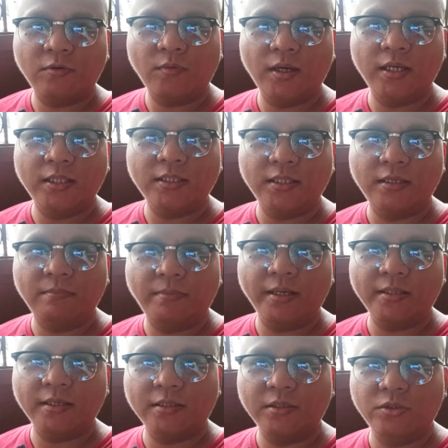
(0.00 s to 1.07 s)
quality ng mic
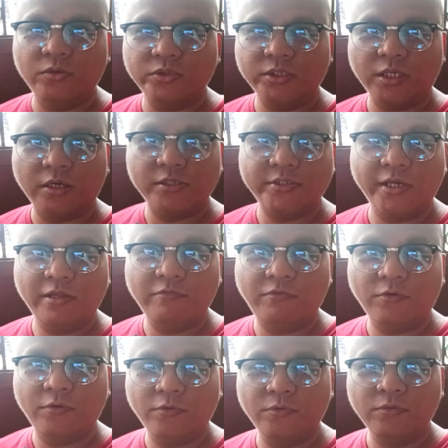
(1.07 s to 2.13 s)
natin using our
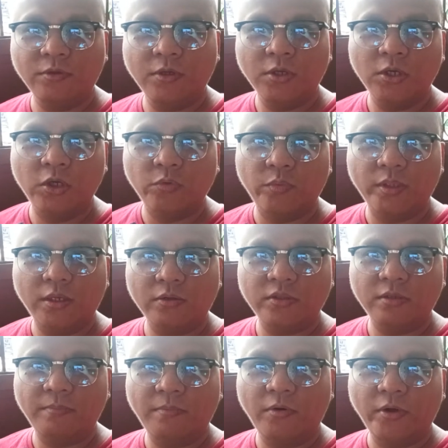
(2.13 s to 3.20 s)
cellphone
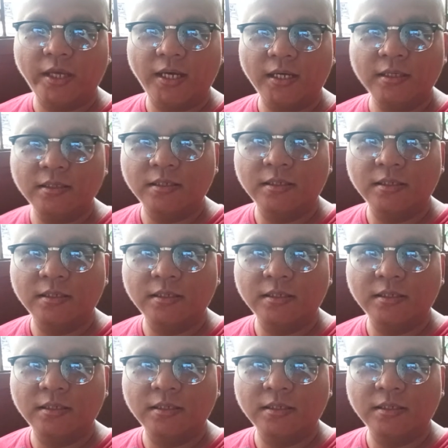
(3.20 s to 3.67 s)
without the boya.